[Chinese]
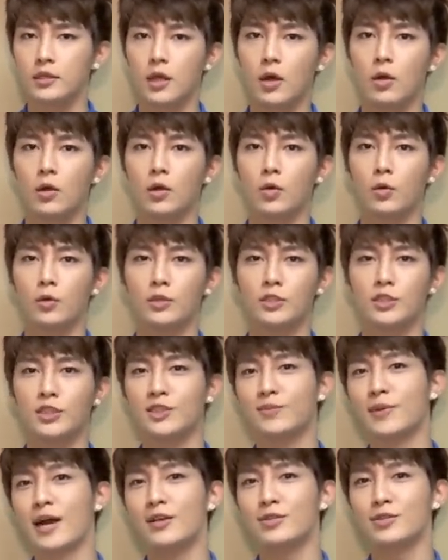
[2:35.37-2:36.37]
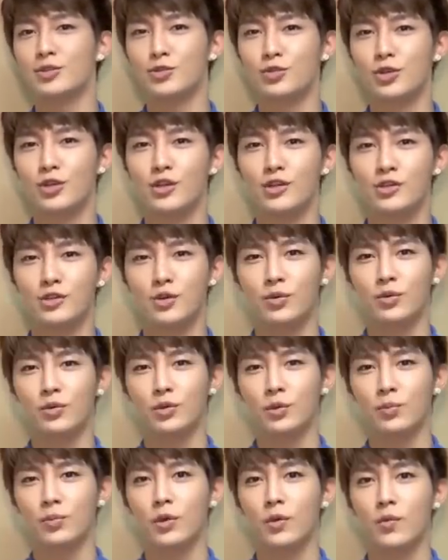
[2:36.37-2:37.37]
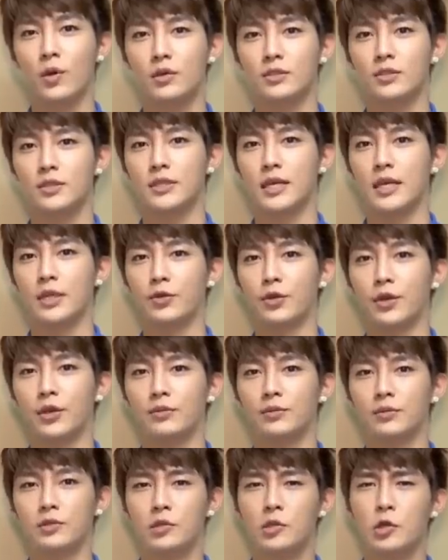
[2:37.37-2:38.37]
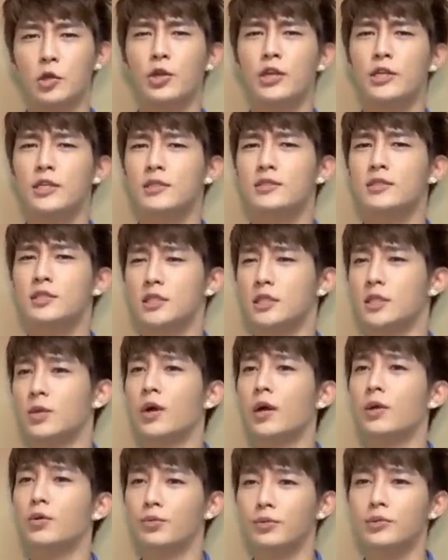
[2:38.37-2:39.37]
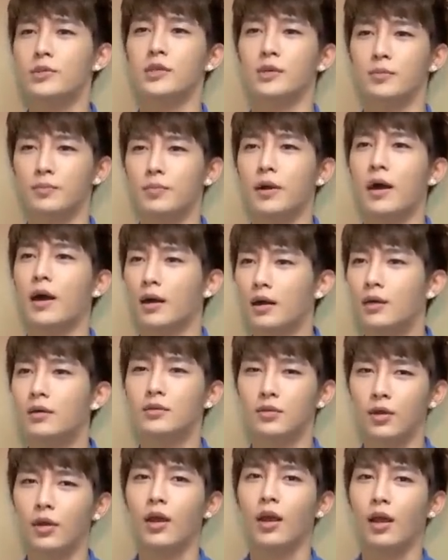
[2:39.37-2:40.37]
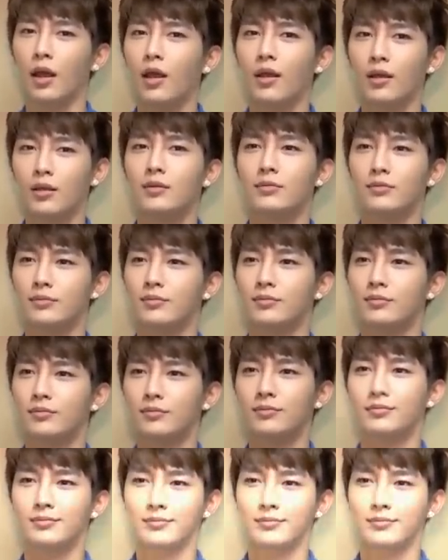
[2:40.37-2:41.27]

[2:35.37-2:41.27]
到了我七八十岁的时候，我都不会忘记那一段，有点像是奇幻旅程吧。对，嗯。